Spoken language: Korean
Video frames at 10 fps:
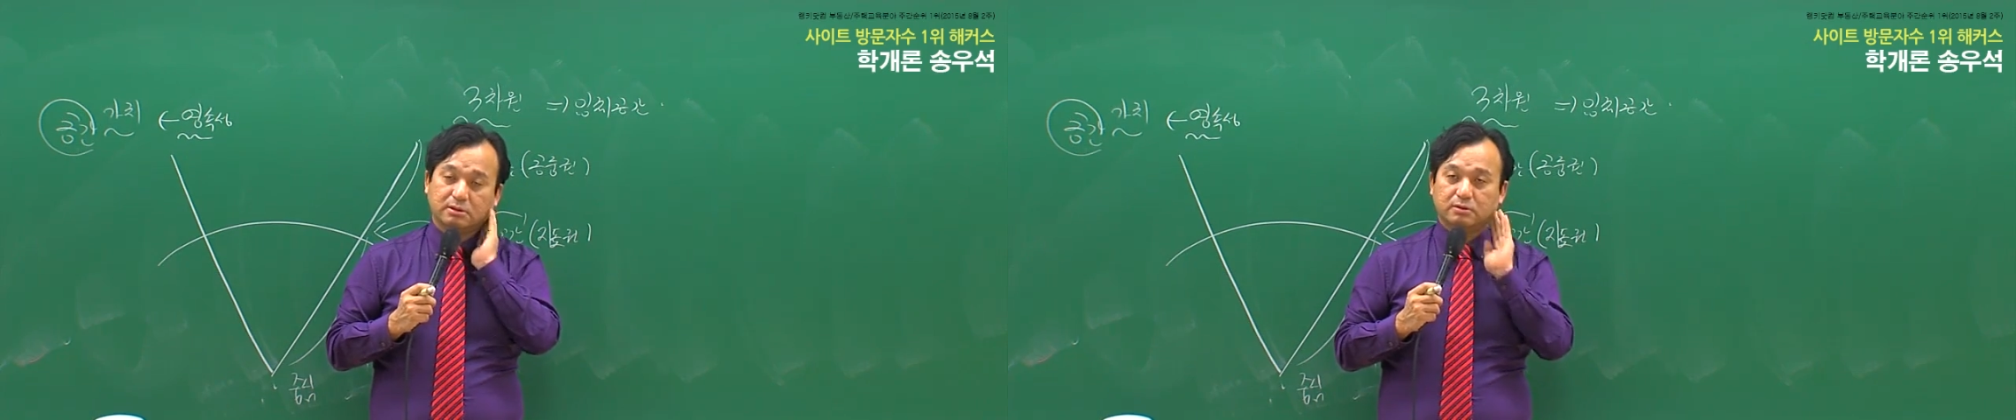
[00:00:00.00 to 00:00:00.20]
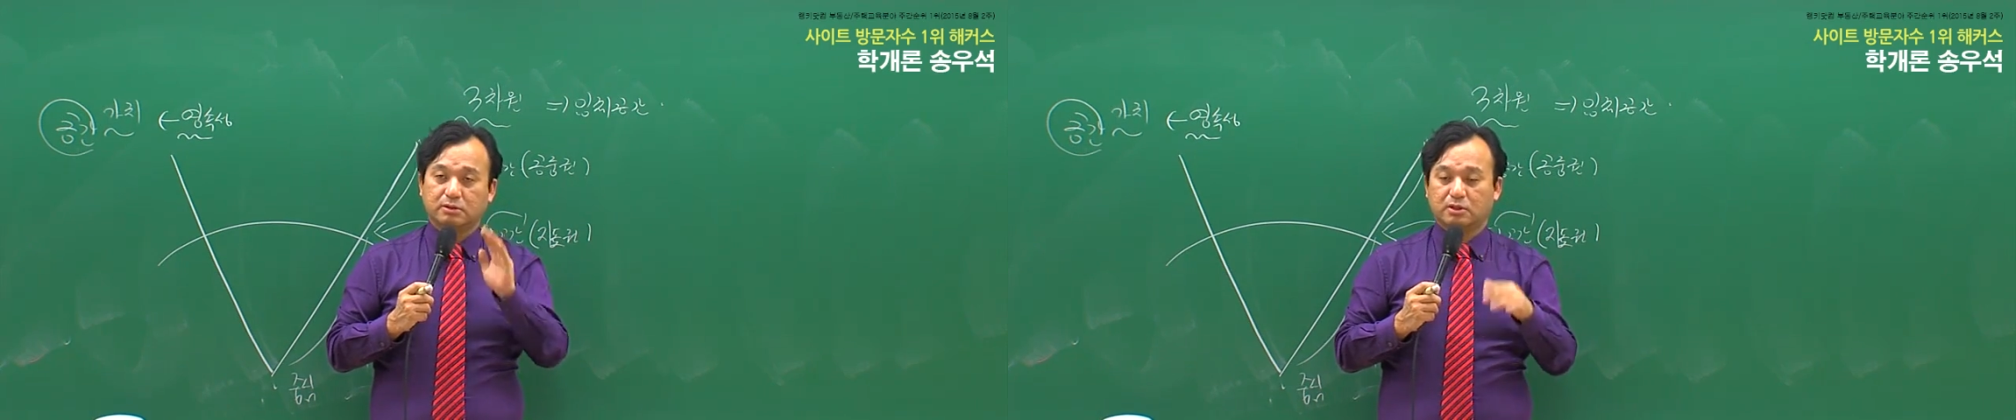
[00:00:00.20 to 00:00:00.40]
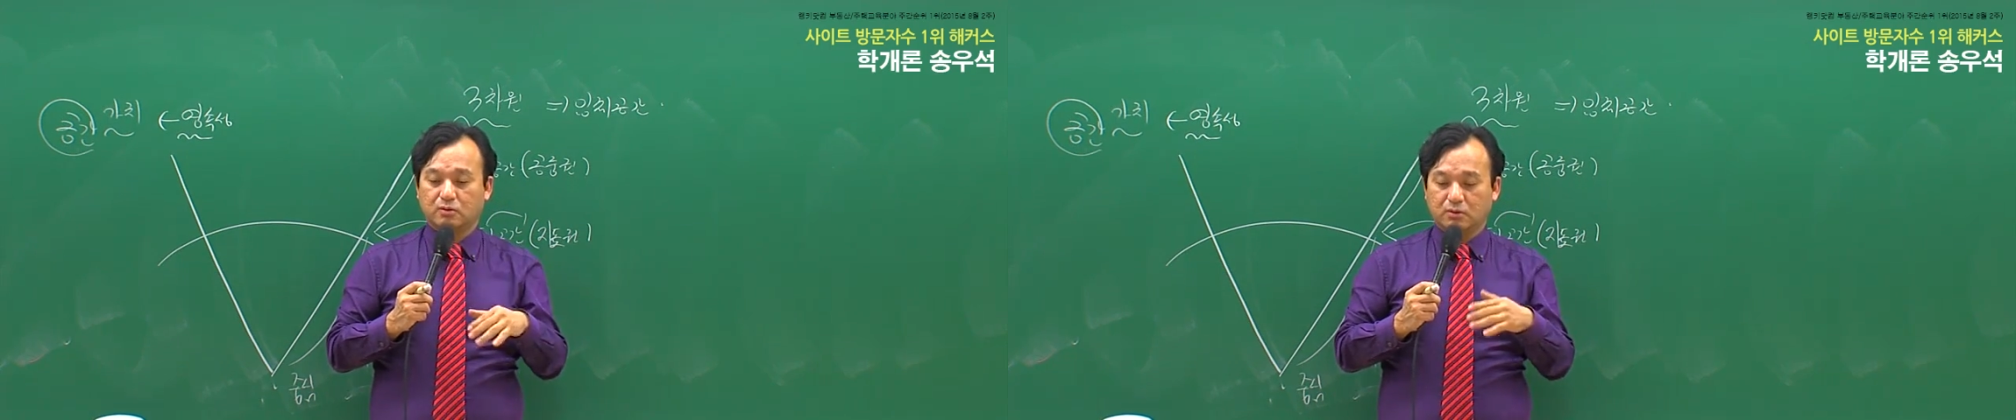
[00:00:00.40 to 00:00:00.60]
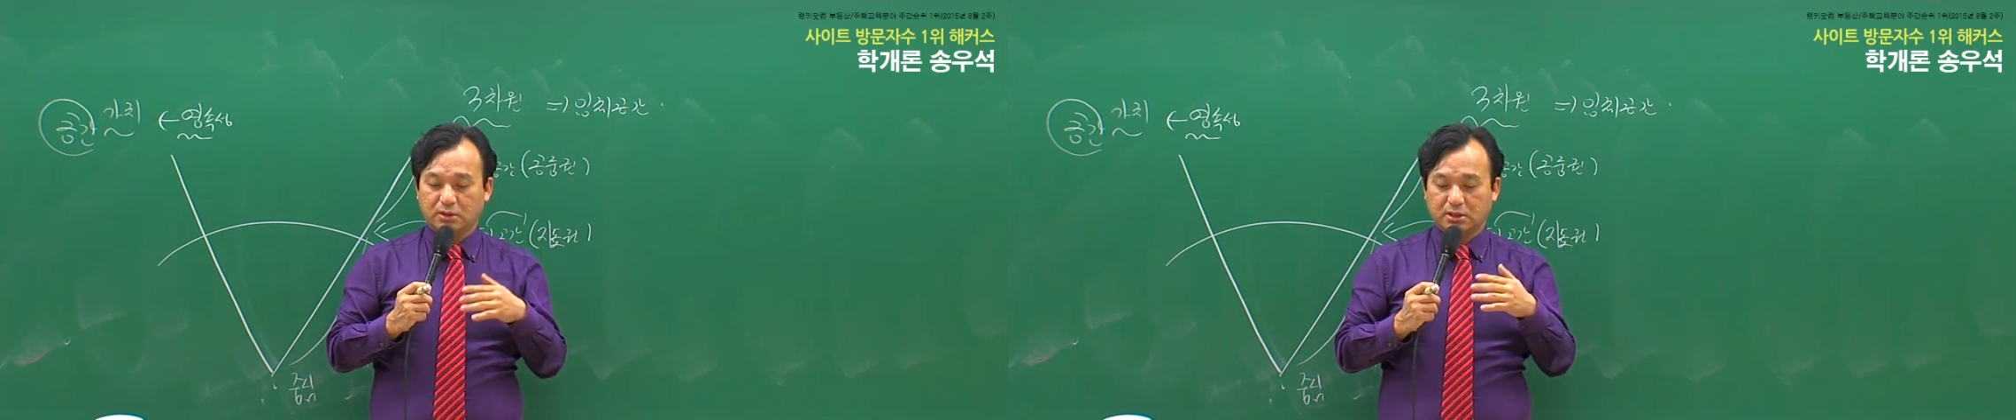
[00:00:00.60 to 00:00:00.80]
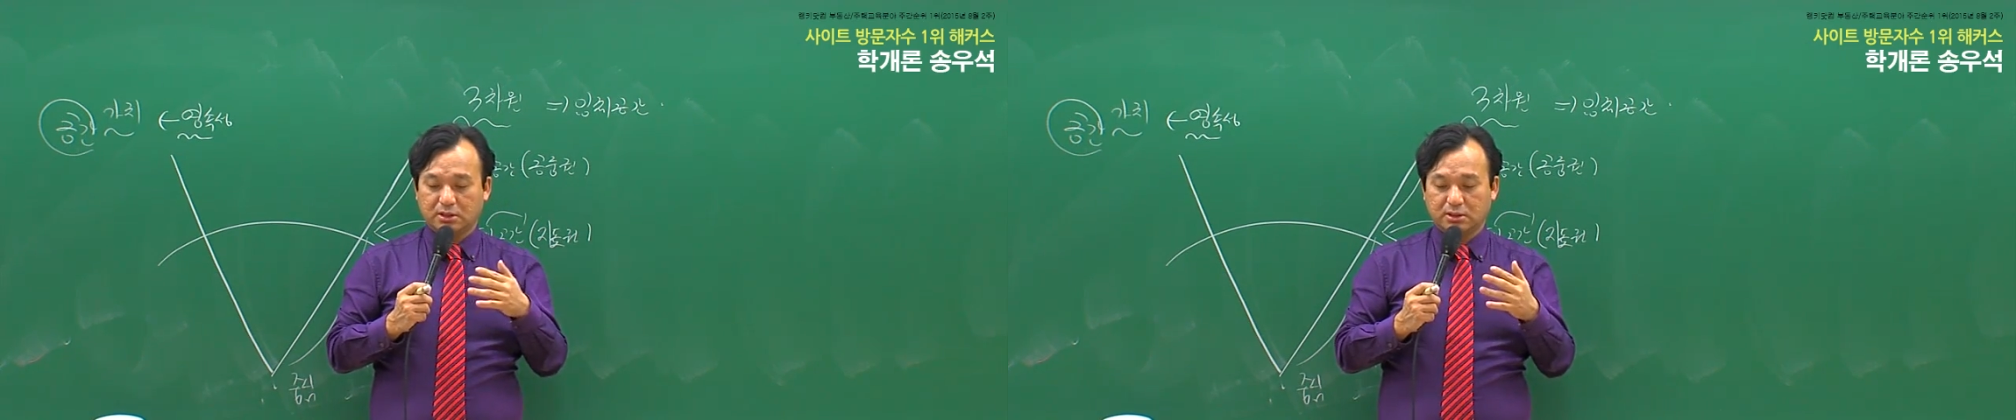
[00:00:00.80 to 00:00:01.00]
우리가
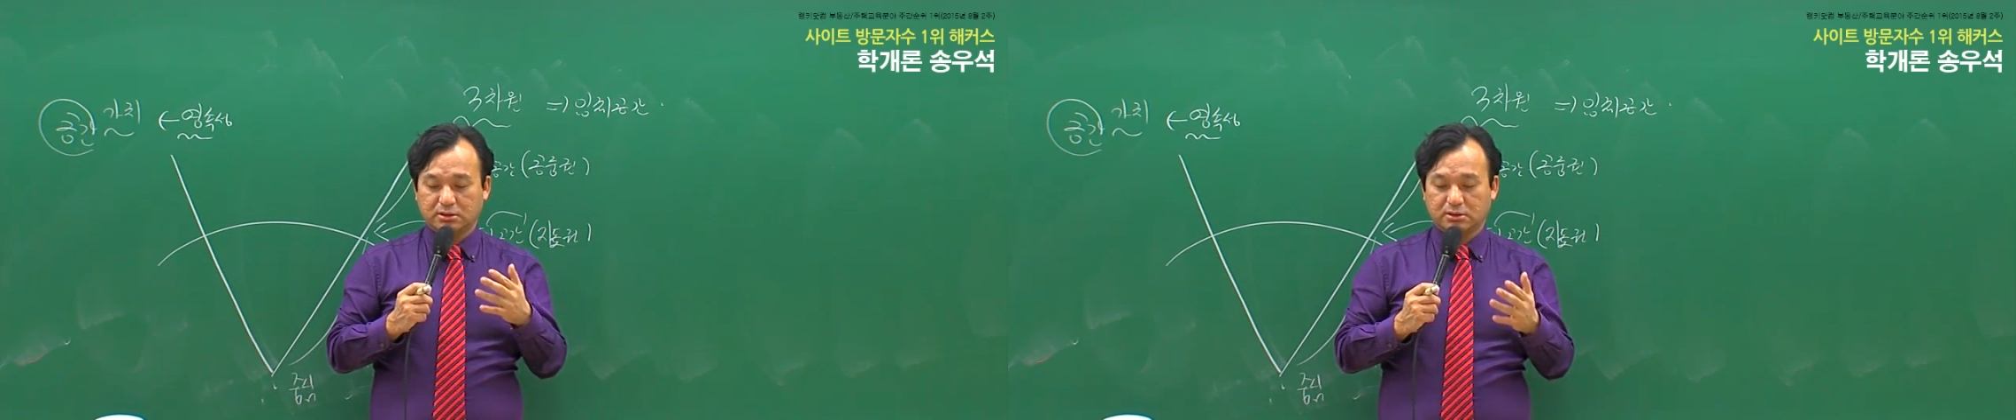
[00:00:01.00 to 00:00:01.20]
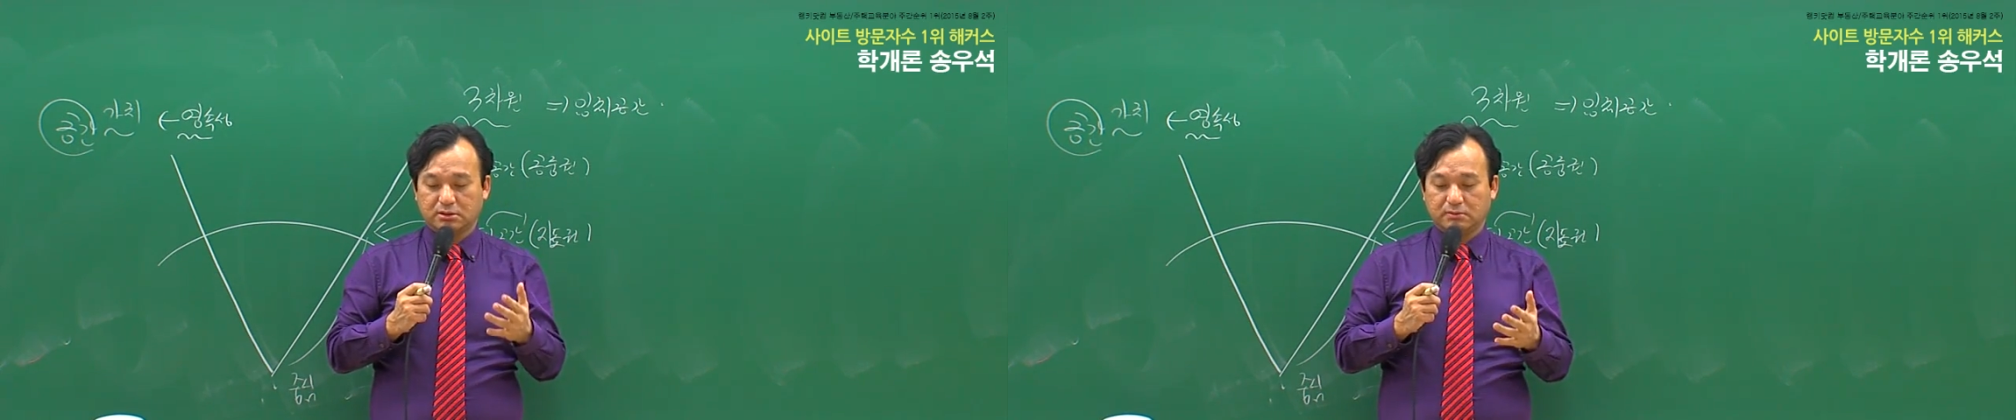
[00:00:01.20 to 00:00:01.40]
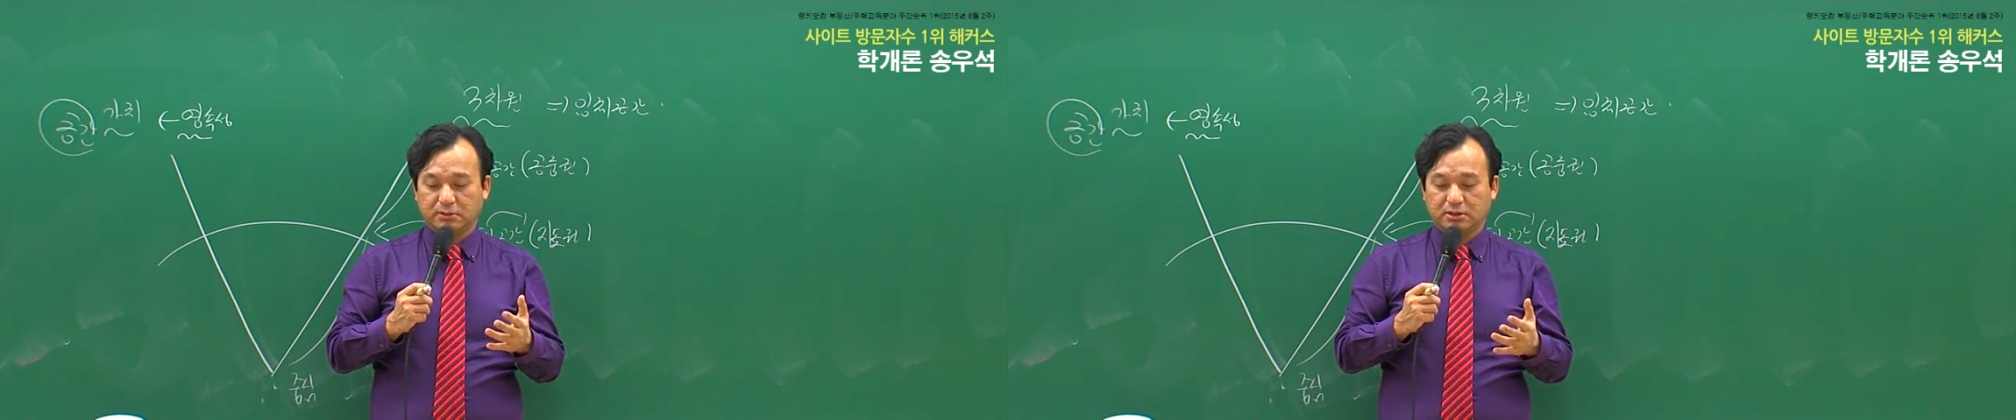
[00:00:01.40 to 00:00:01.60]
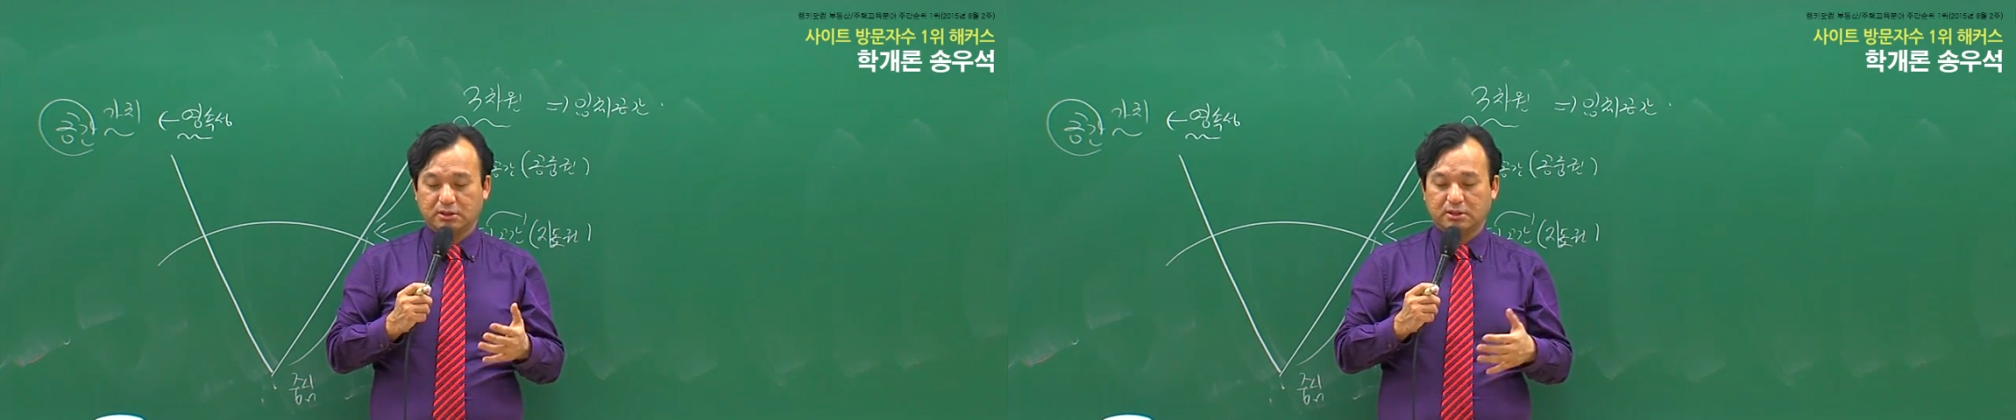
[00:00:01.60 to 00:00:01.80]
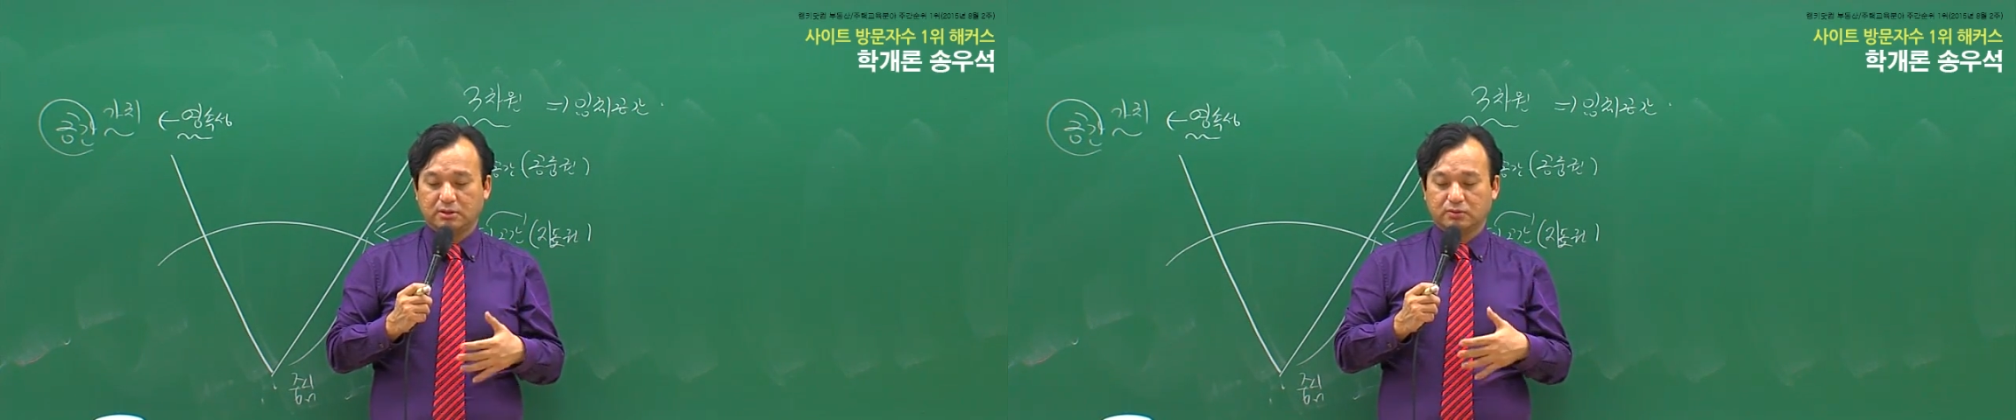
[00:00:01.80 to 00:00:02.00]
공간을 밑에